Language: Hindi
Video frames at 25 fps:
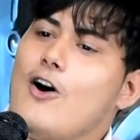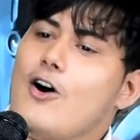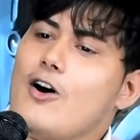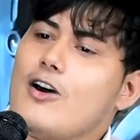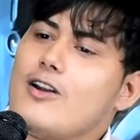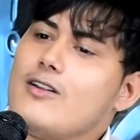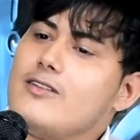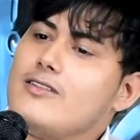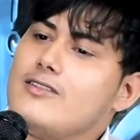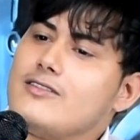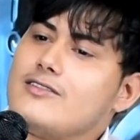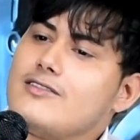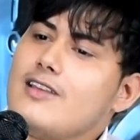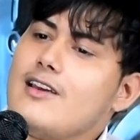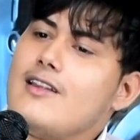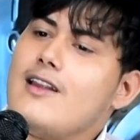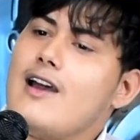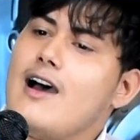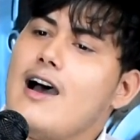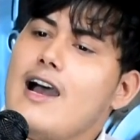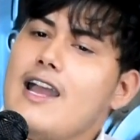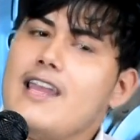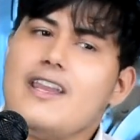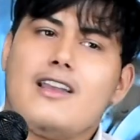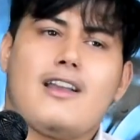और
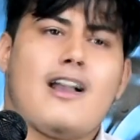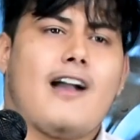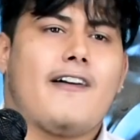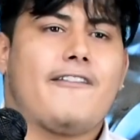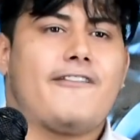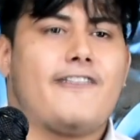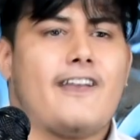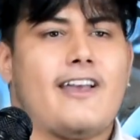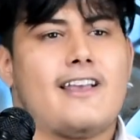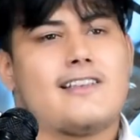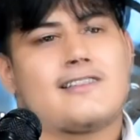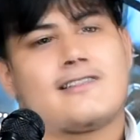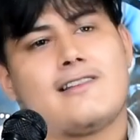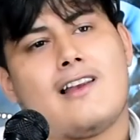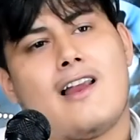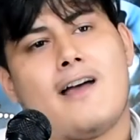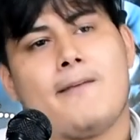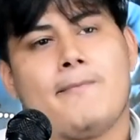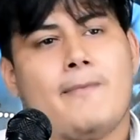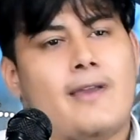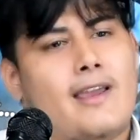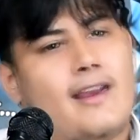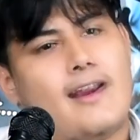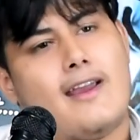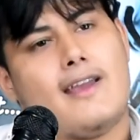तन्हाई का फैसला
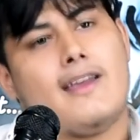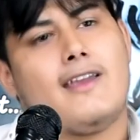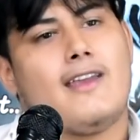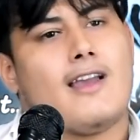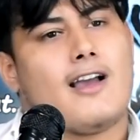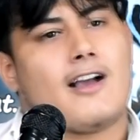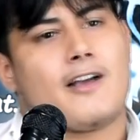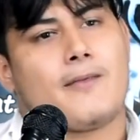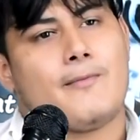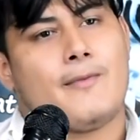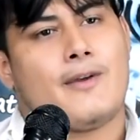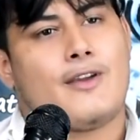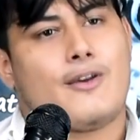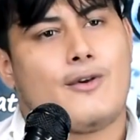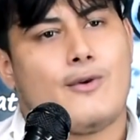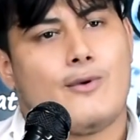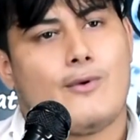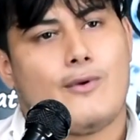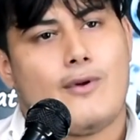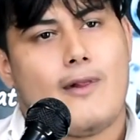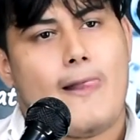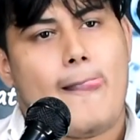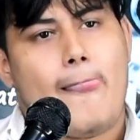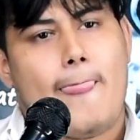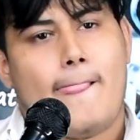मेरे ही हक में
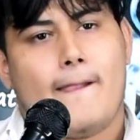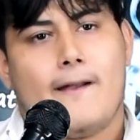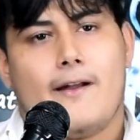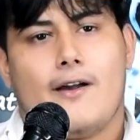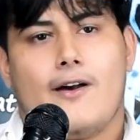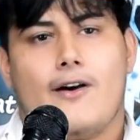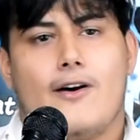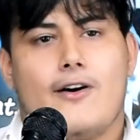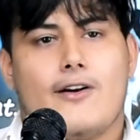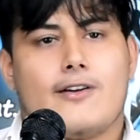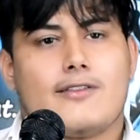क्यों